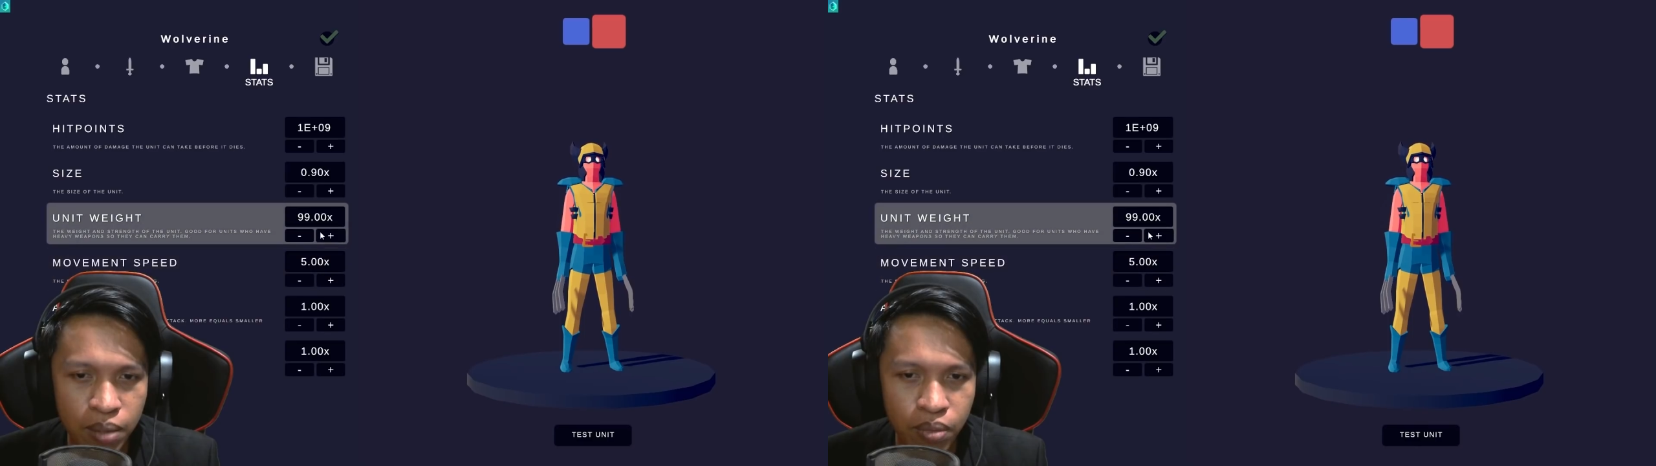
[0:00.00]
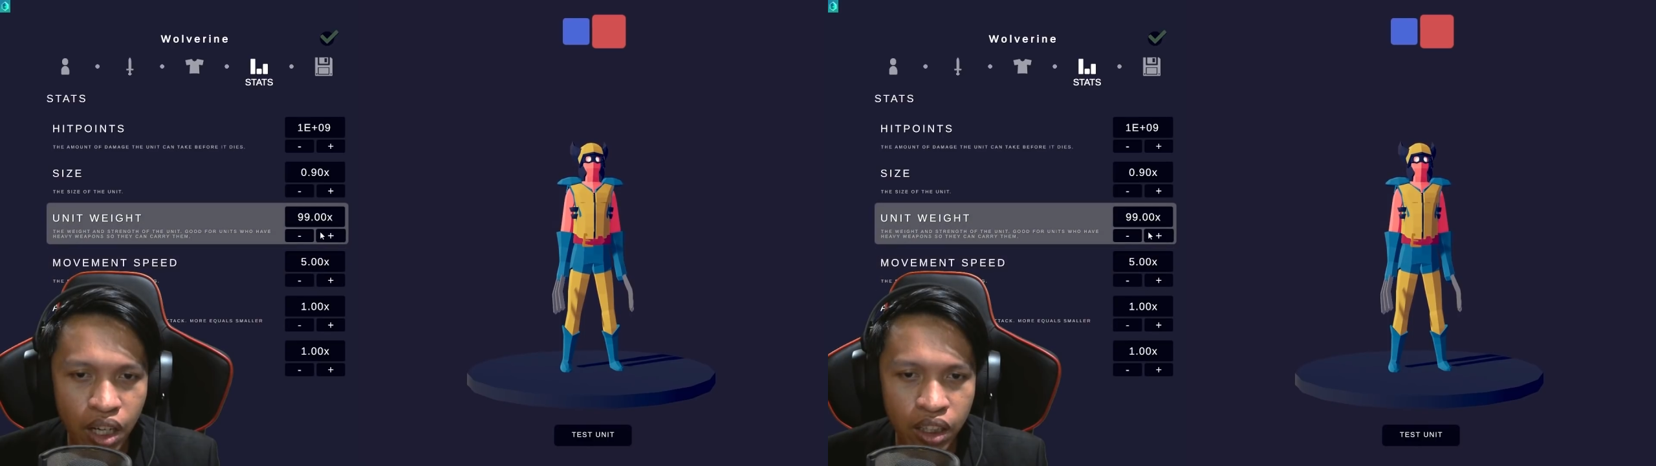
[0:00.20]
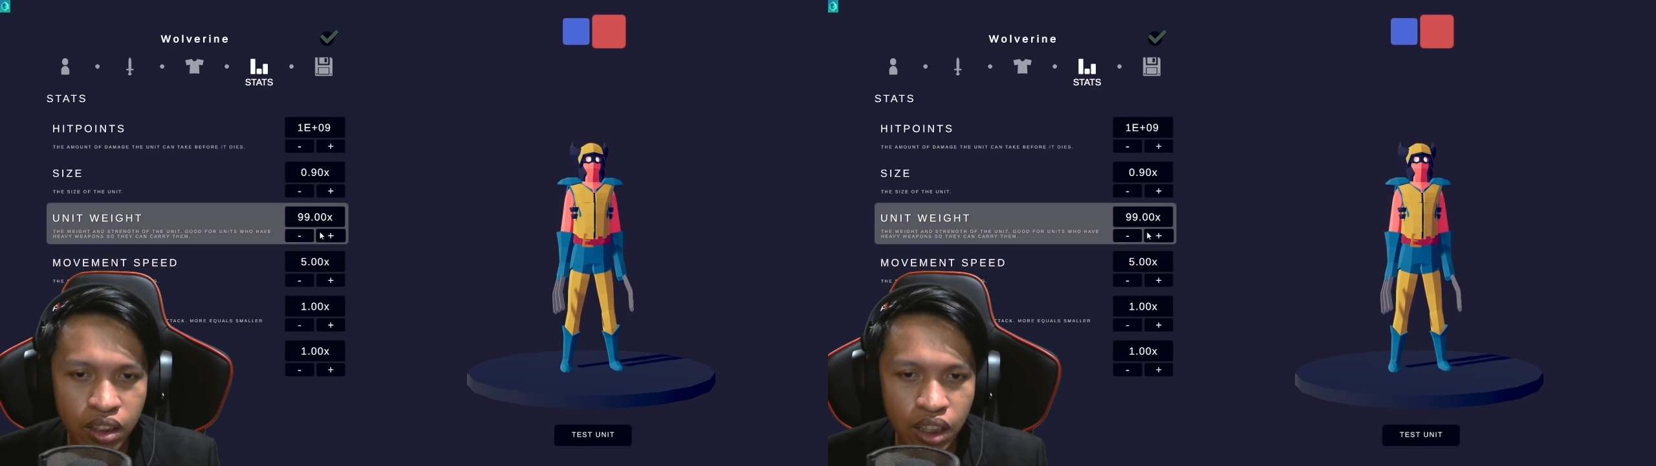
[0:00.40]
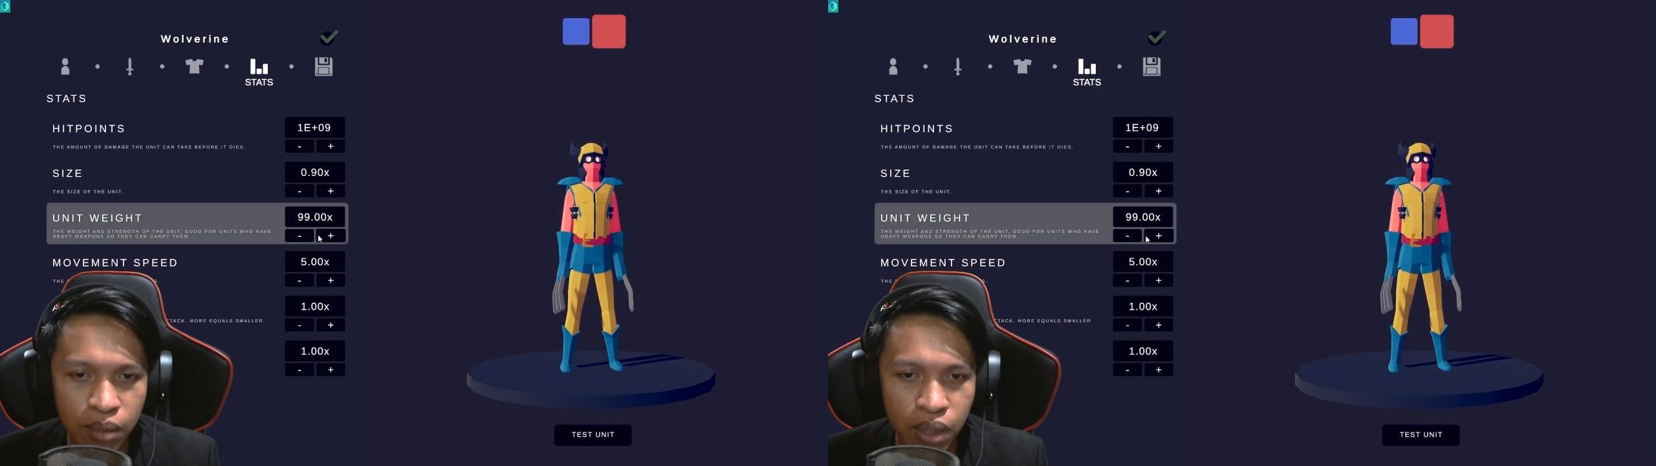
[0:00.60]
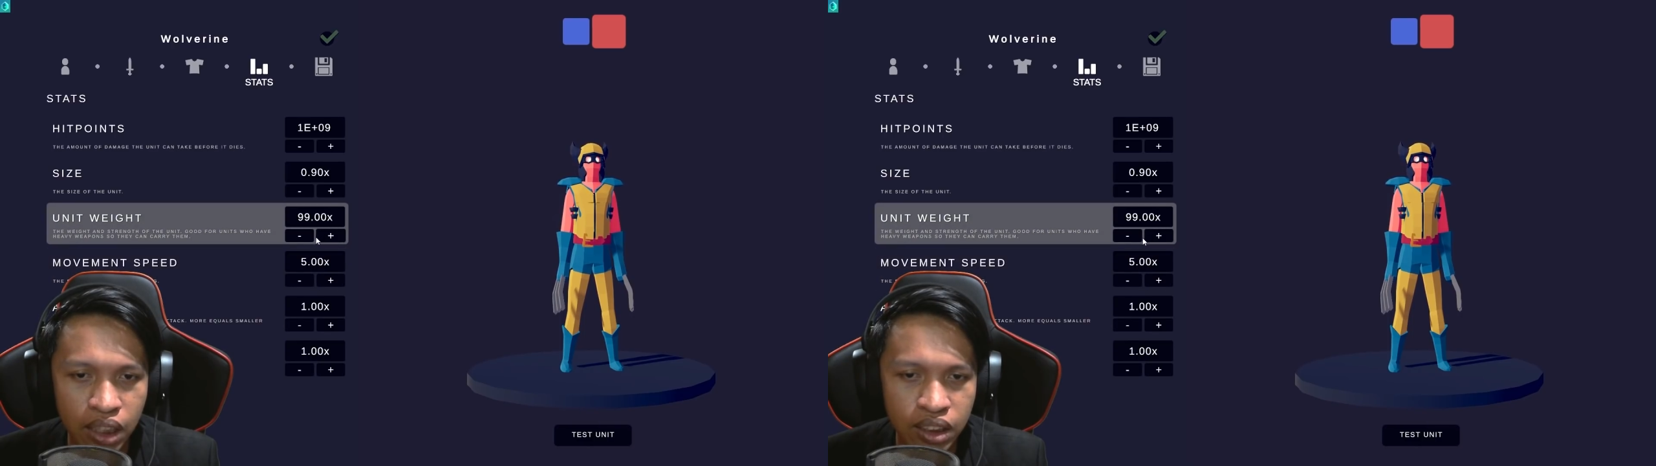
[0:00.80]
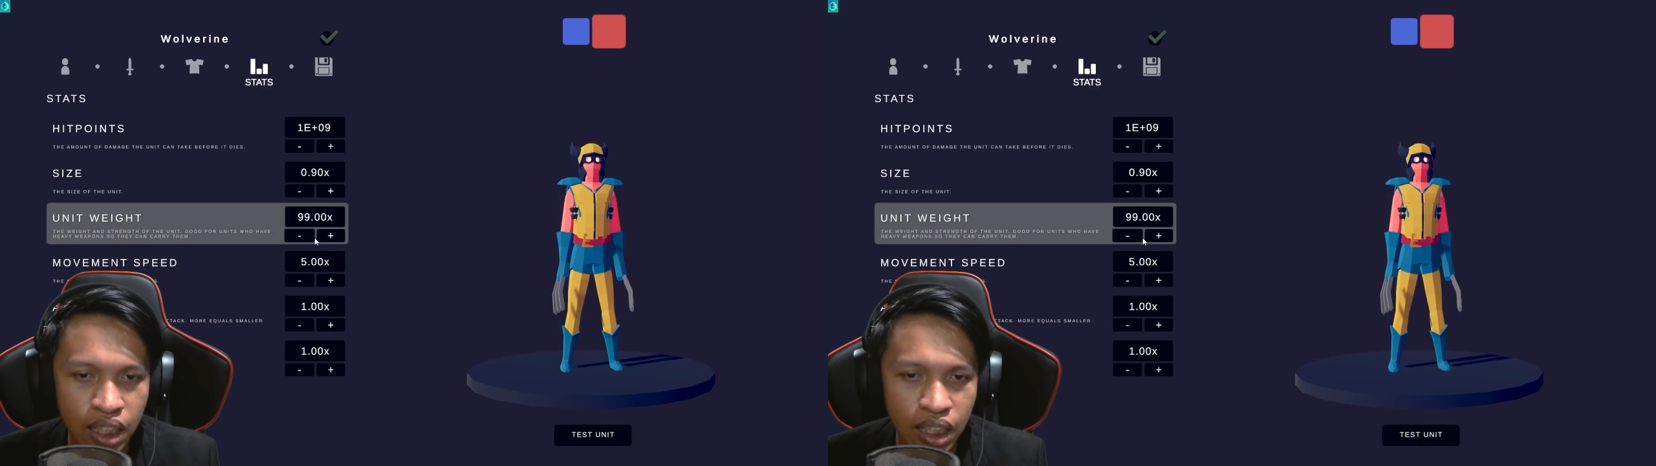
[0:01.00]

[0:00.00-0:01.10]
beratnya sangat berat